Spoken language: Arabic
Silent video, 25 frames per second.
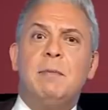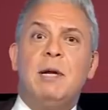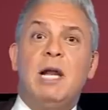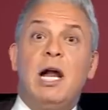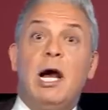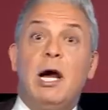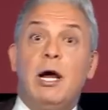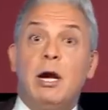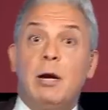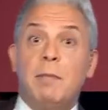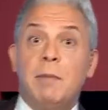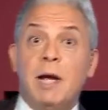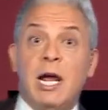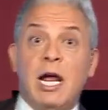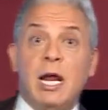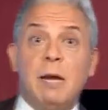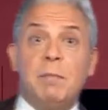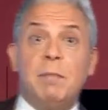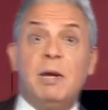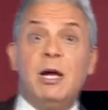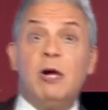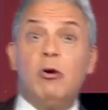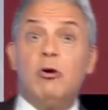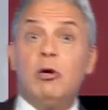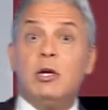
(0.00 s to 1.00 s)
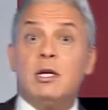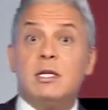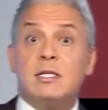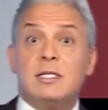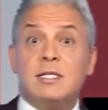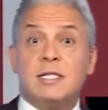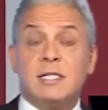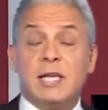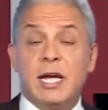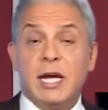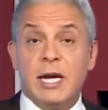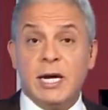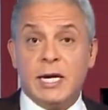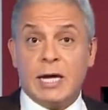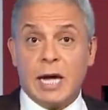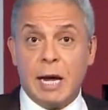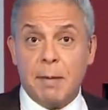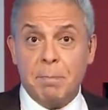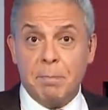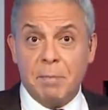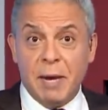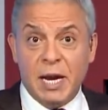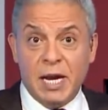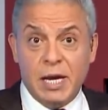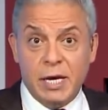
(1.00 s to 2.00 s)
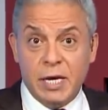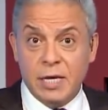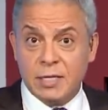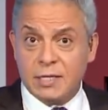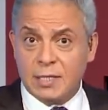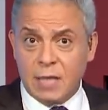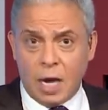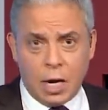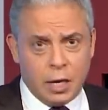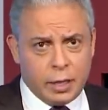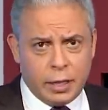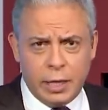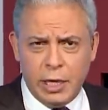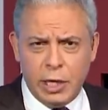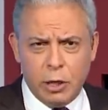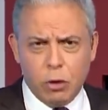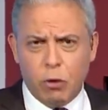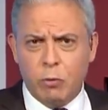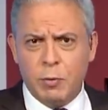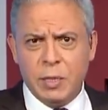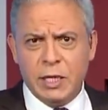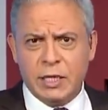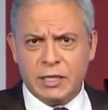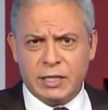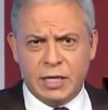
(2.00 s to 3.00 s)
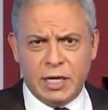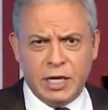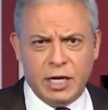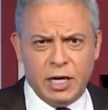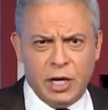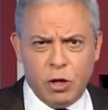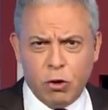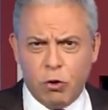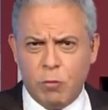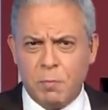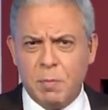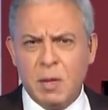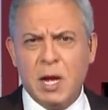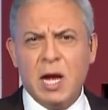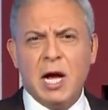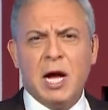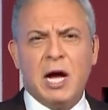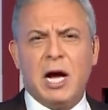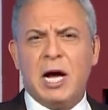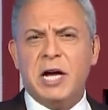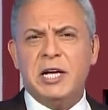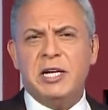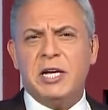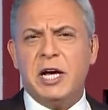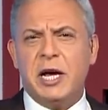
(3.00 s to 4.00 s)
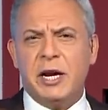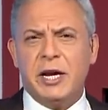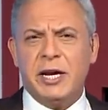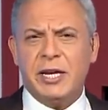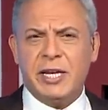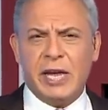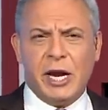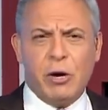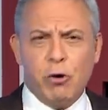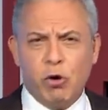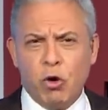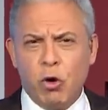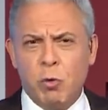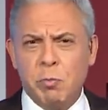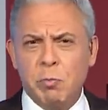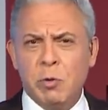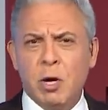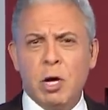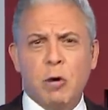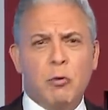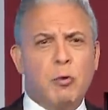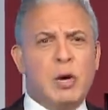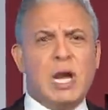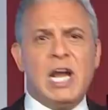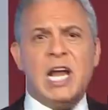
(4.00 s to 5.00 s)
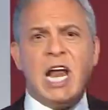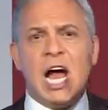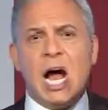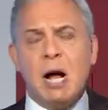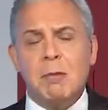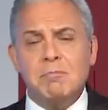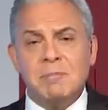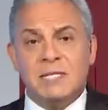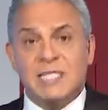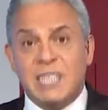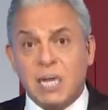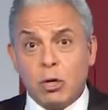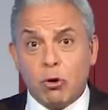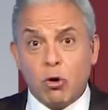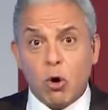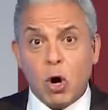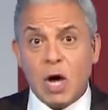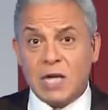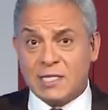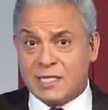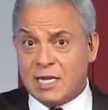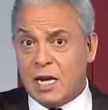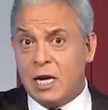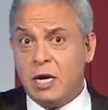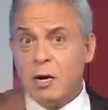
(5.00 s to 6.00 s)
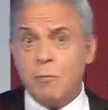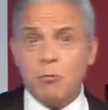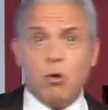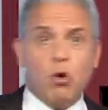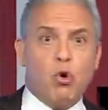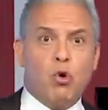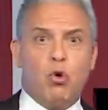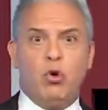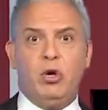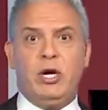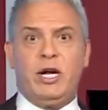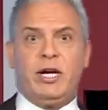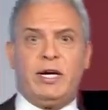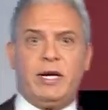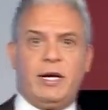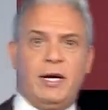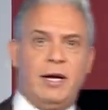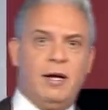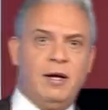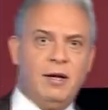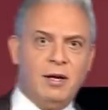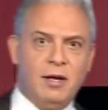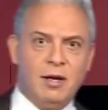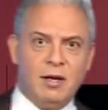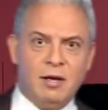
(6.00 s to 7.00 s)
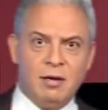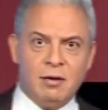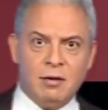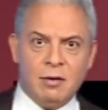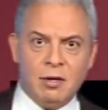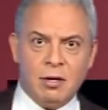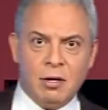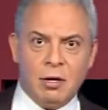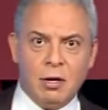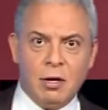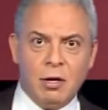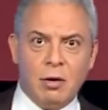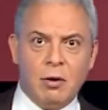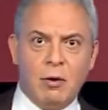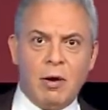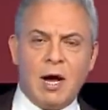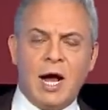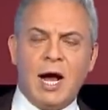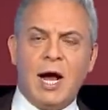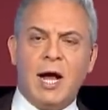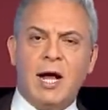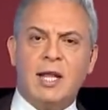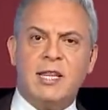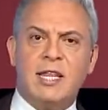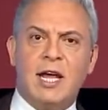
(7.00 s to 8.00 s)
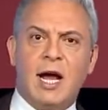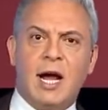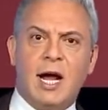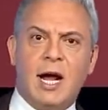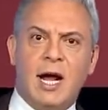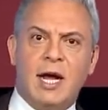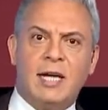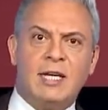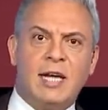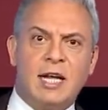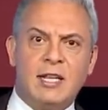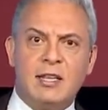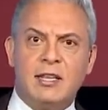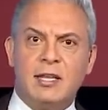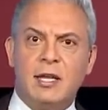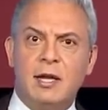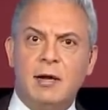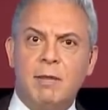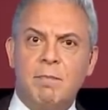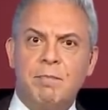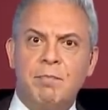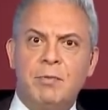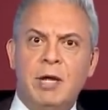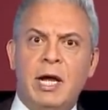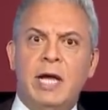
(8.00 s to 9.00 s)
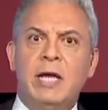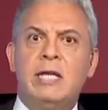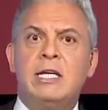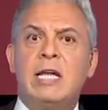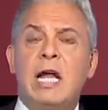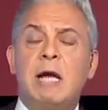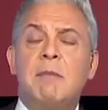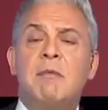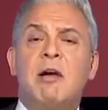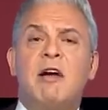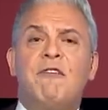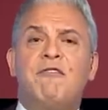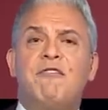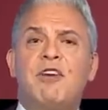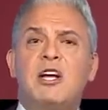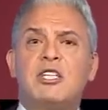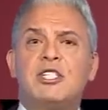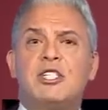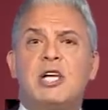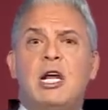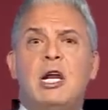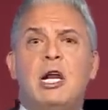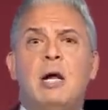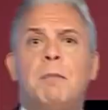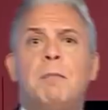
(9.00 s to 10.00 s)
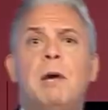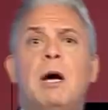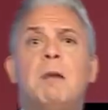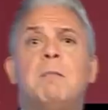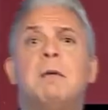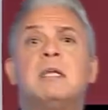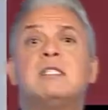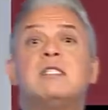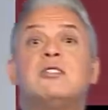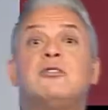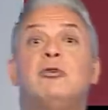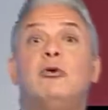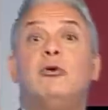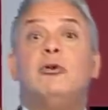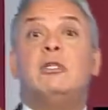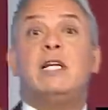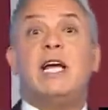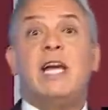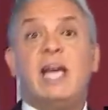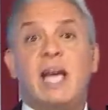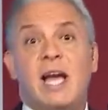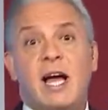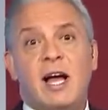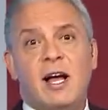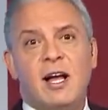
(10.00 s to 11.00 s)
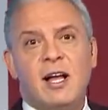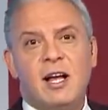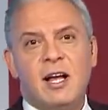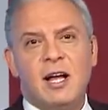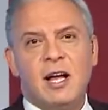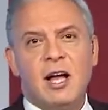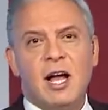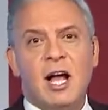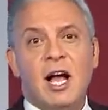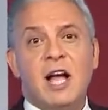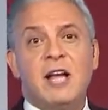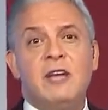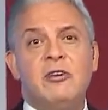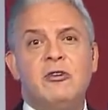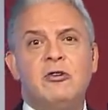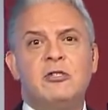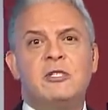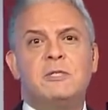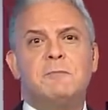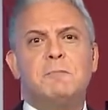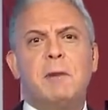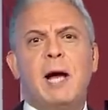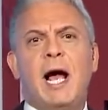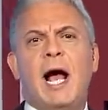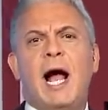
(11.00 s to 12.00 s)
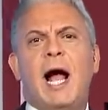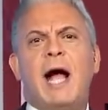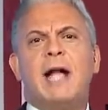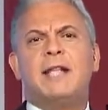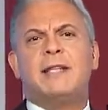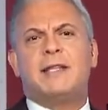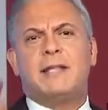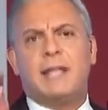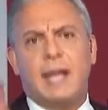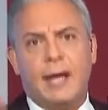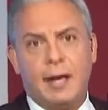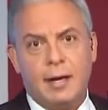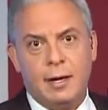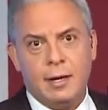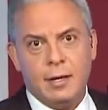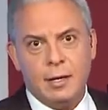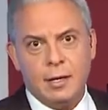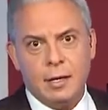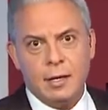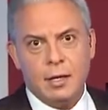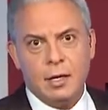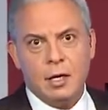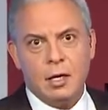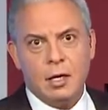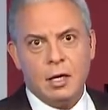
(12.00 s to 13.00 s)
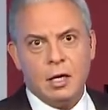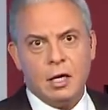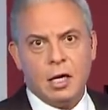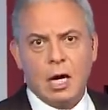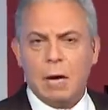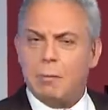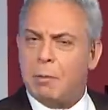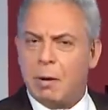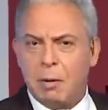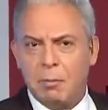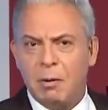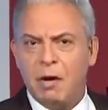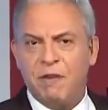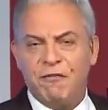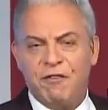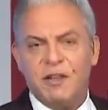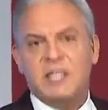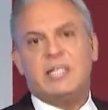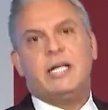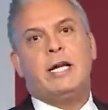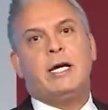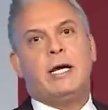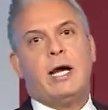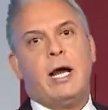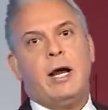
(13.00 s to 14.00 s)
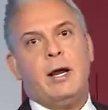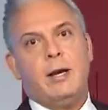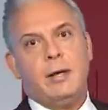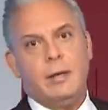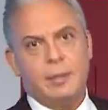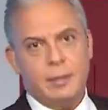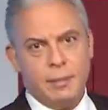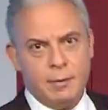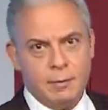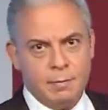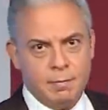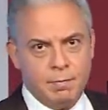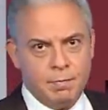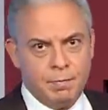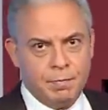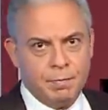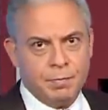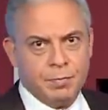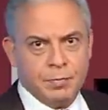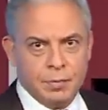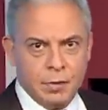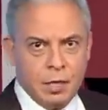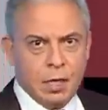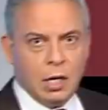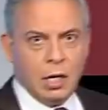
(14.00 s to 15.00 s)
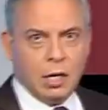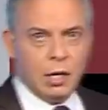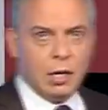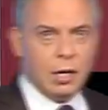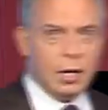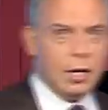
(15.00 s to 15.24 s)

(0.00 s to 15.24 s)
الحرمين بيقول للصين كملي اسحقيهم اقتليهم غيري دينهم واللي همسكه هسلمهولك وهذا حدث عندما فشل بابا السعودية أن يصبح حتى كبابا الفاتيكان الله